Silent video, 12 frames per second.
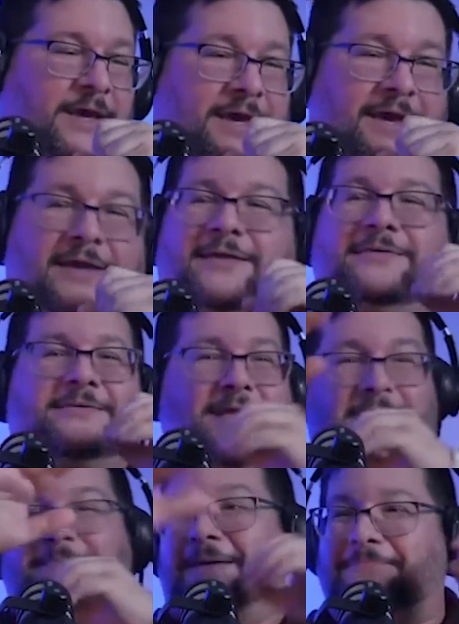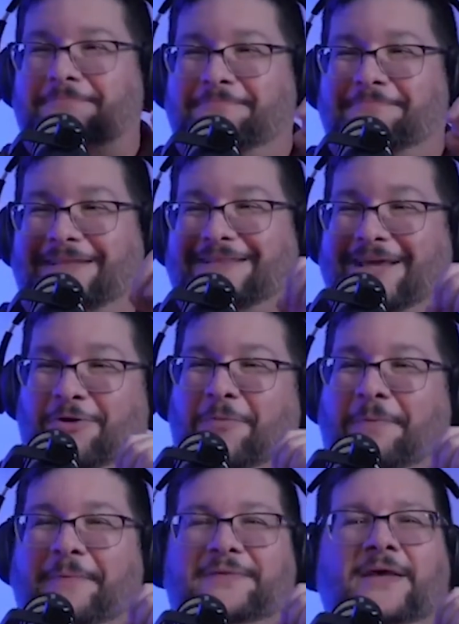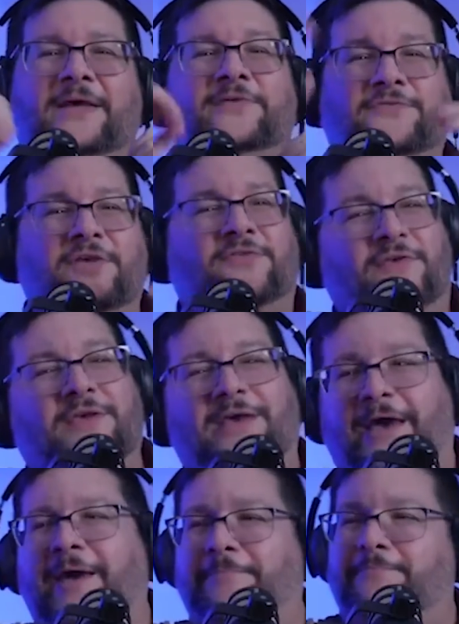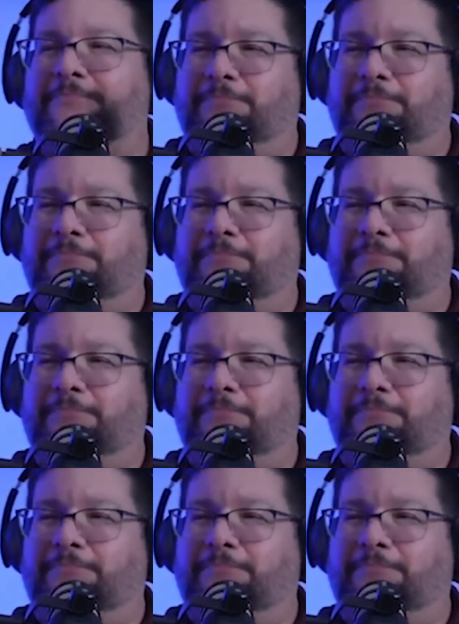Eh, y ahí me, interrumpe, sí, sí, eh,